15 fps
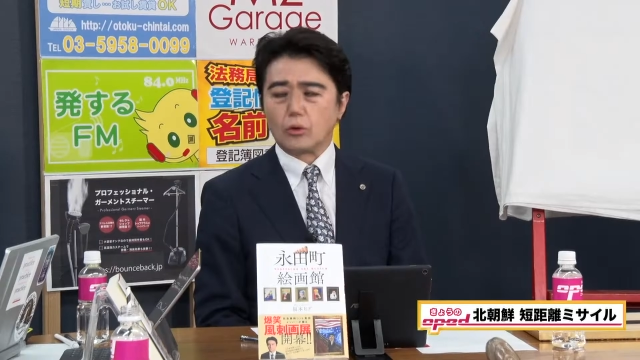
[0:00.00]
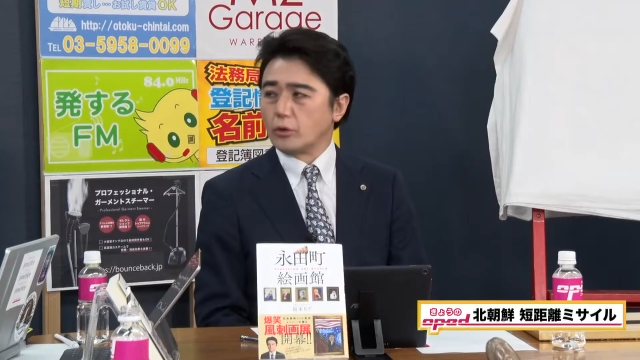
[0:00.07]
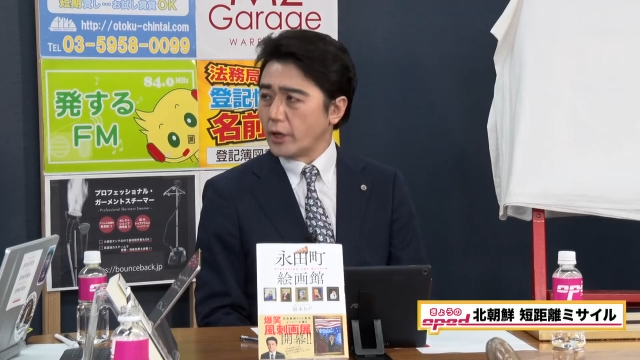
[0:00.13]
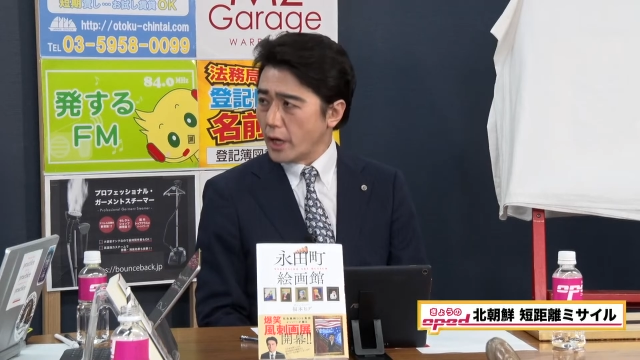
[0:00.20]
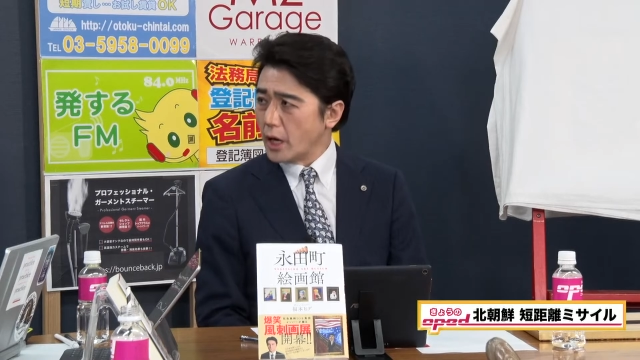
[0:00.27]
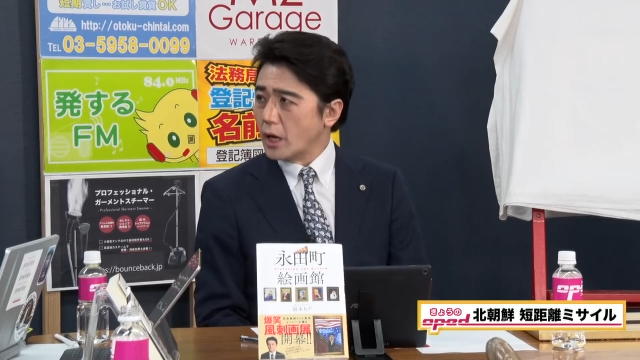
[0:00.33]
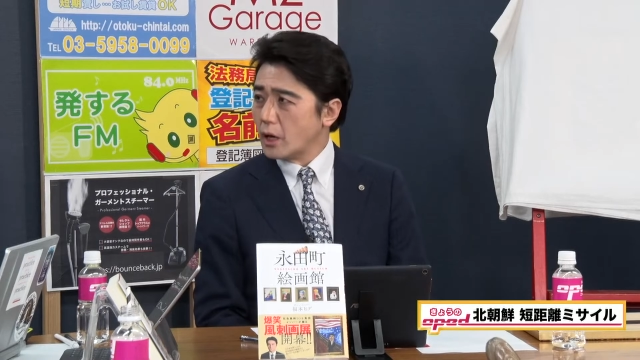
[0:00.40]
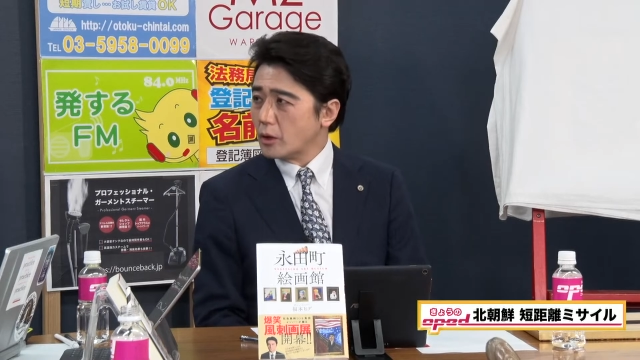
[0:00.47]

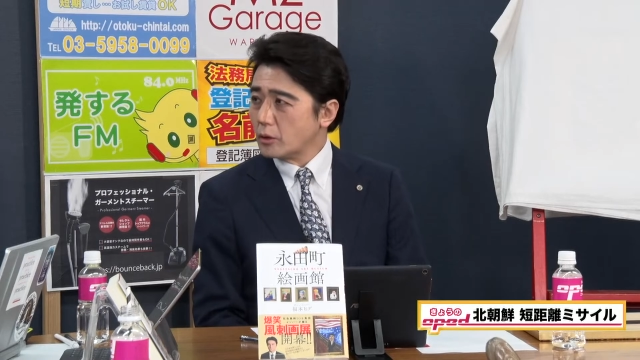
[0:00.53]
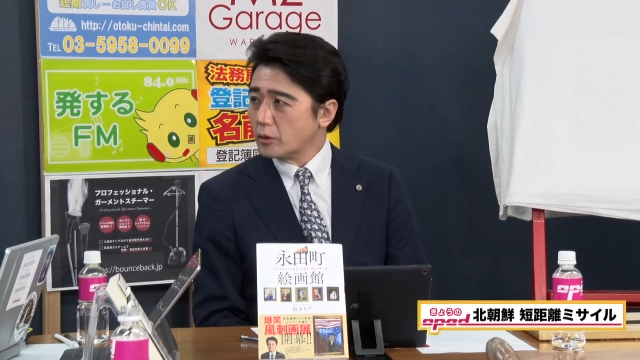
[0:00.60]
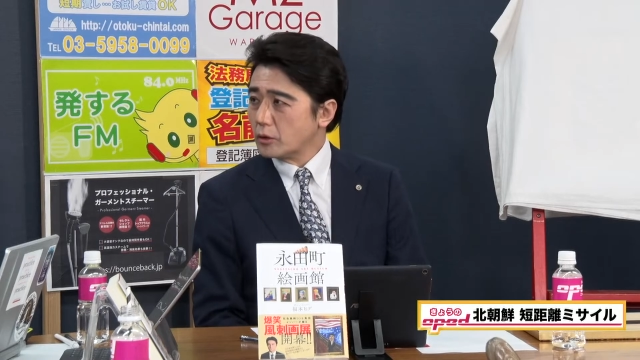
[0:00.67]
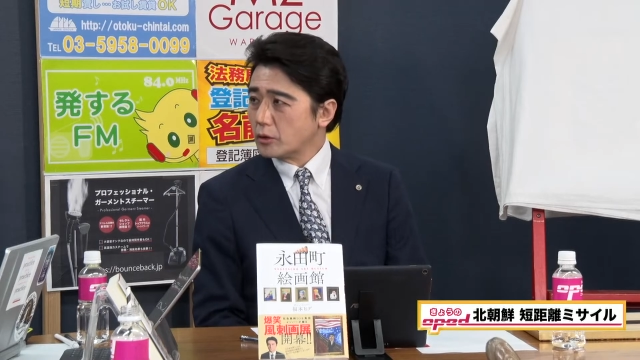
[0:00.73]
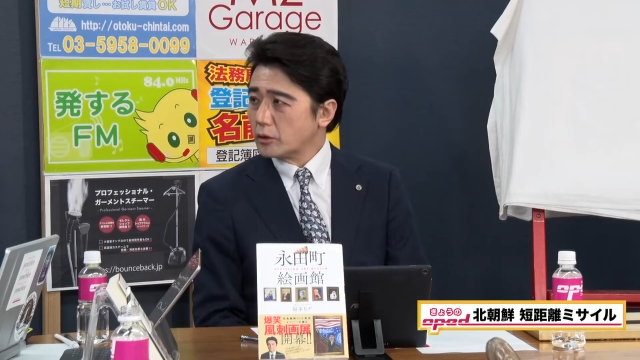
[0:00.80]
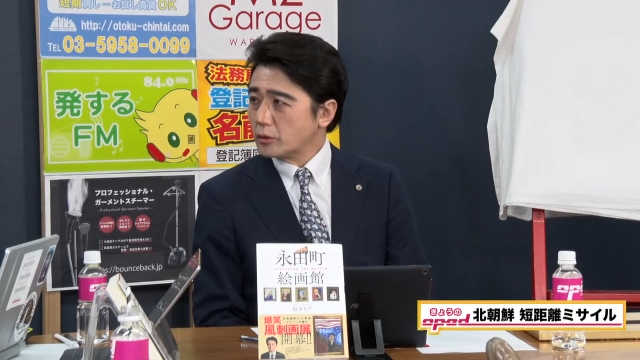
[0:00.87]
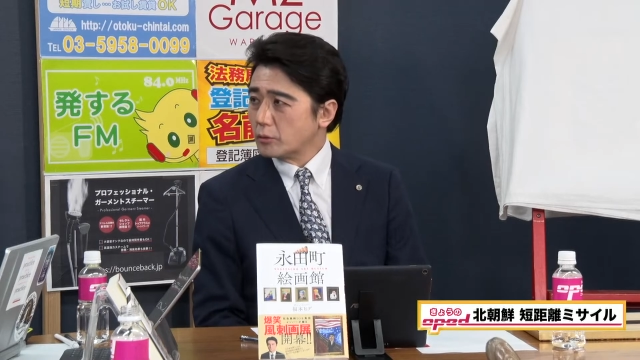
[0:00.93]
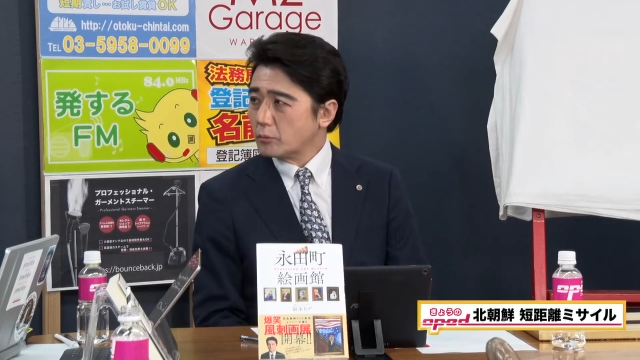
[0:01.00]
ね、
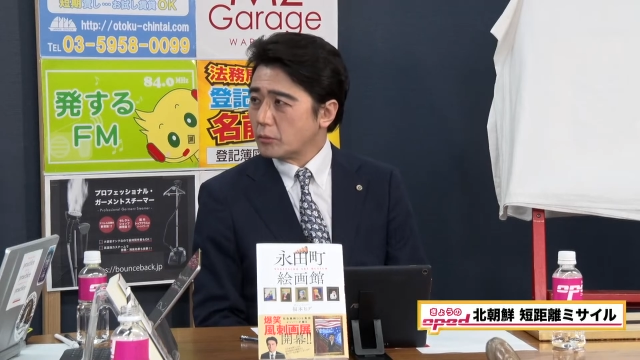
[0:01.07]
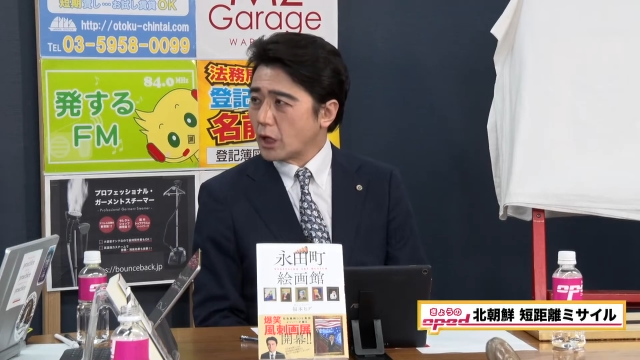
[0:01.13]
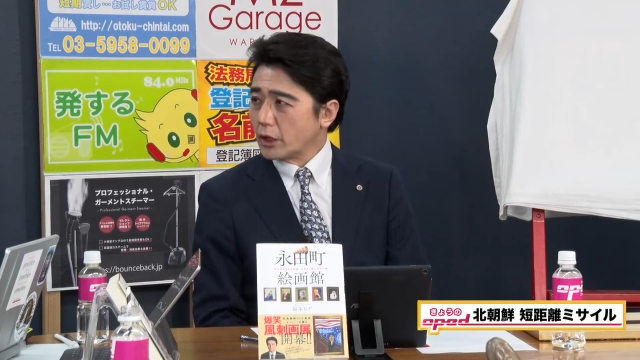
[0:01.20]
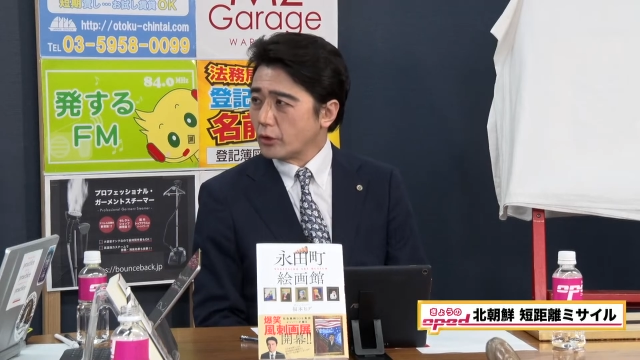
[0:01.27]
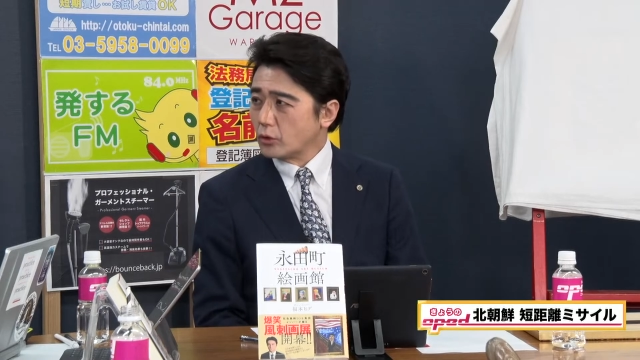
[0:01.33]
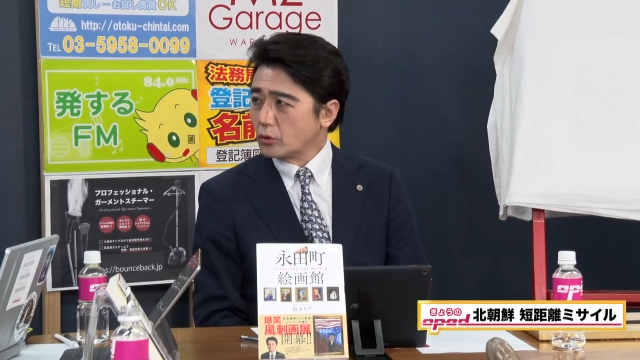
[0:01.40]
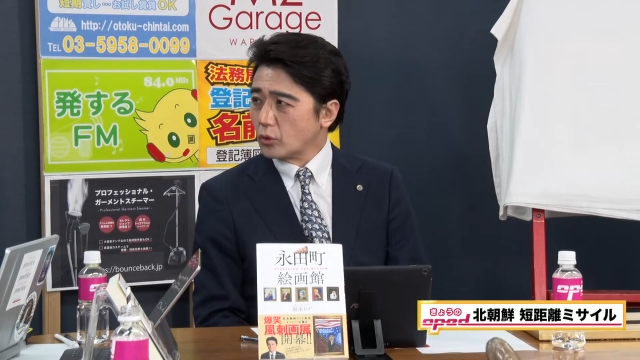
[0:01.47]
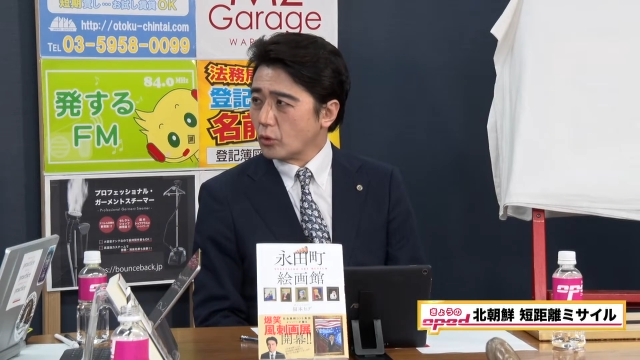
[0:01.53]
まあ
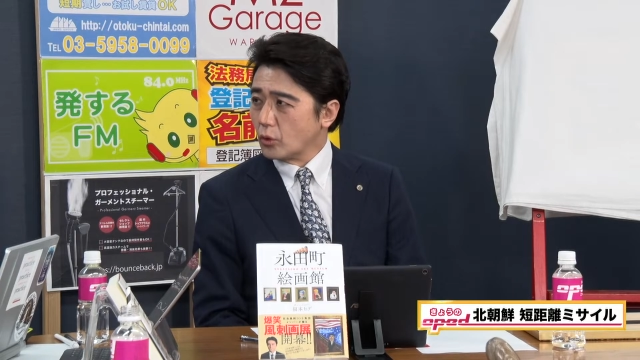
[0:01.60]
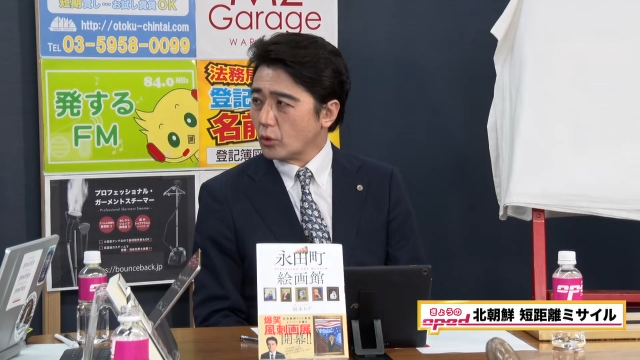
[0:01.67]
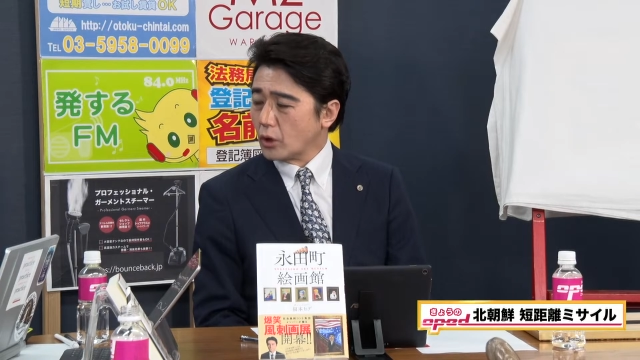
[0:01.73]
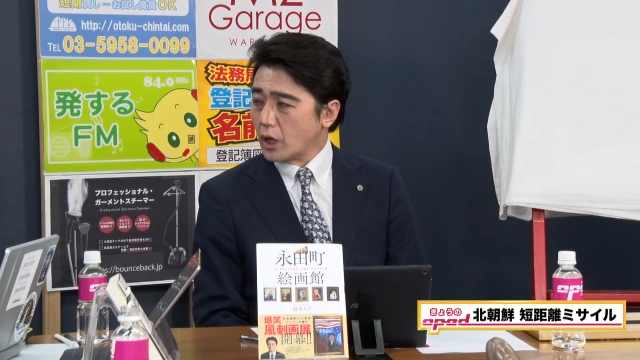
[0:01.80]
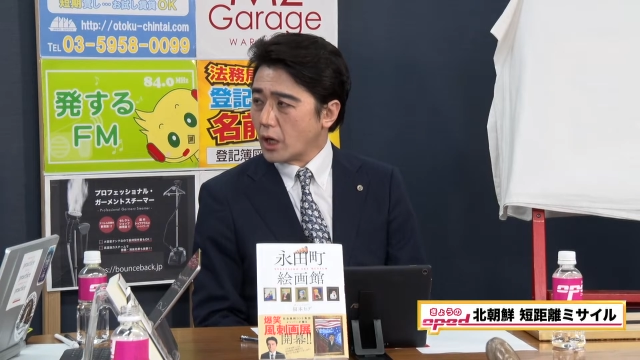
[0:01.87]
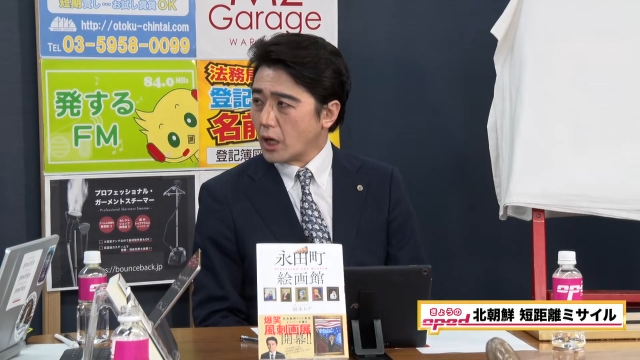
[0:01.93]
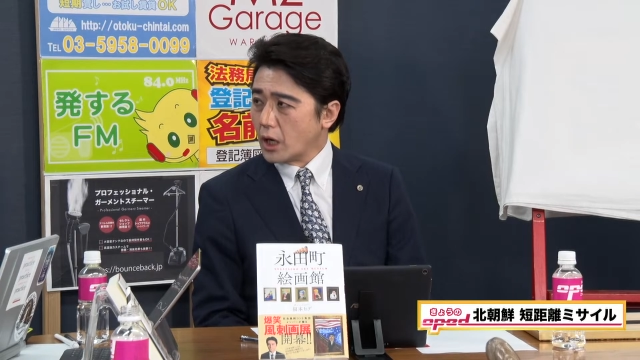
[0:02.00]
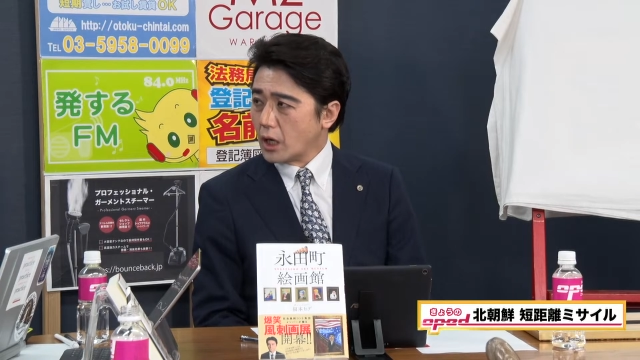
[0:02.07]
与党
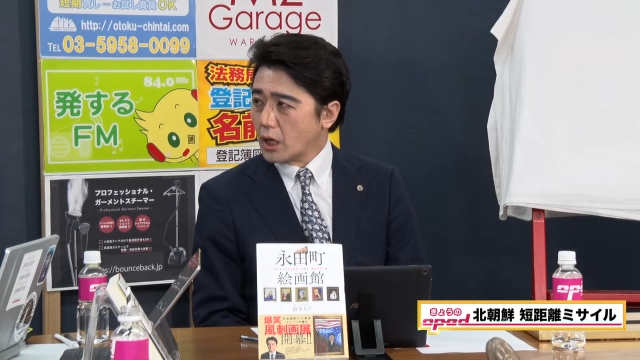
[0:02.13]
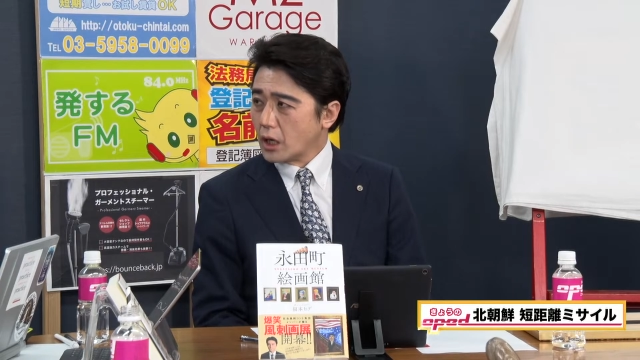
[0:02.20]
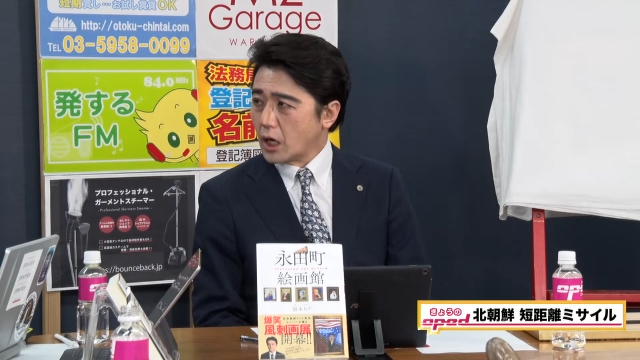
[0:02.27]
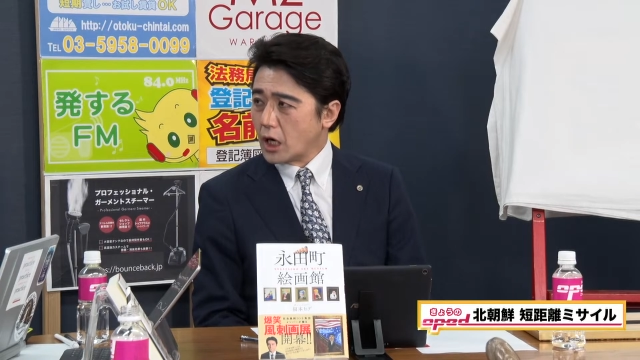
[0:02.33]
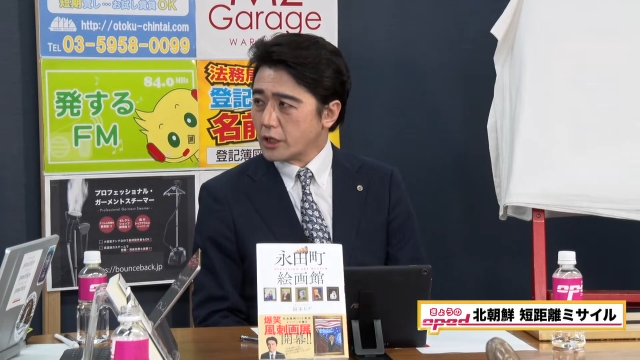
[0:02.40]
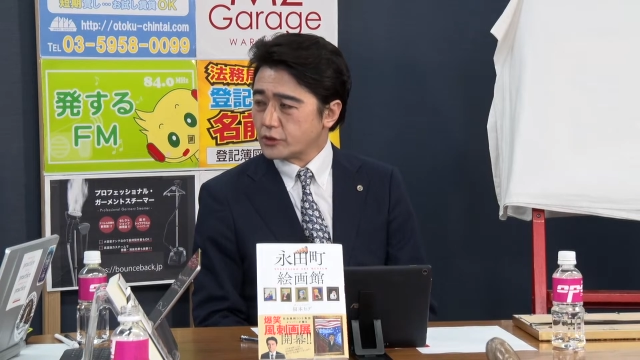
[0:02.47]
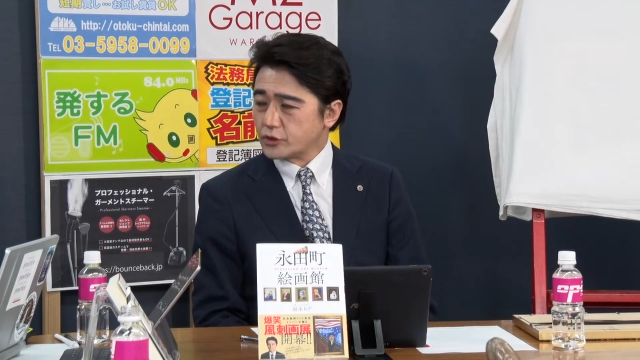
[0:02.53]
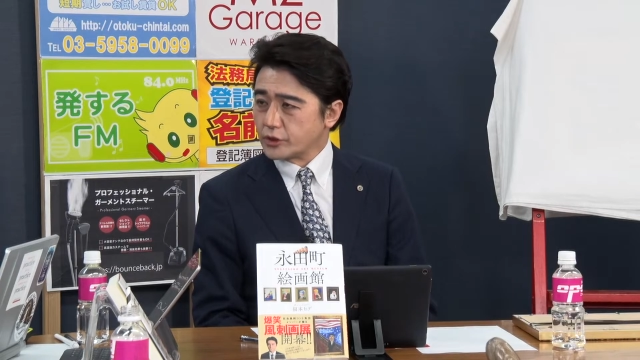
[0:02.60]
が過半数